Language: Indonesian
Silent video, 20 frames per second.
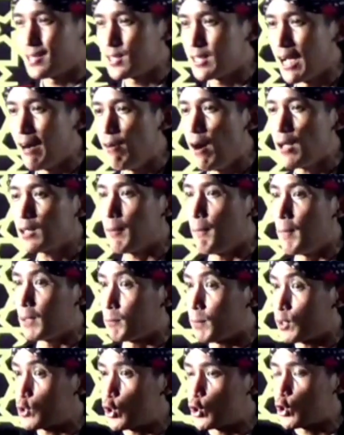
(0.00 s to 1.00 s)
sawah
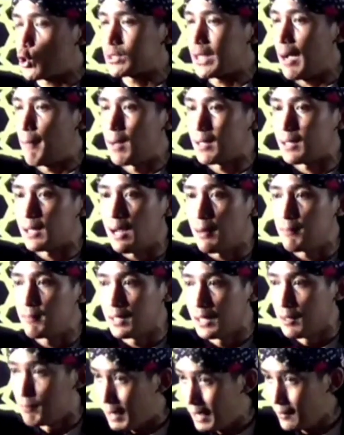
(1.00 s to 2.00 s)
tempat bercocok taman
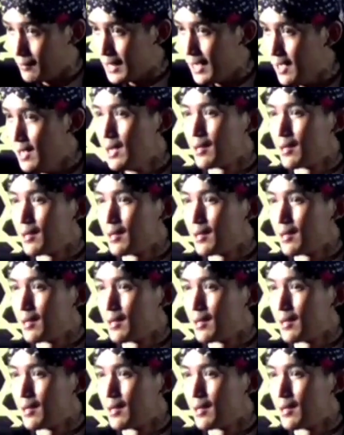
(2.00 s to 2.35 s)
mengibadah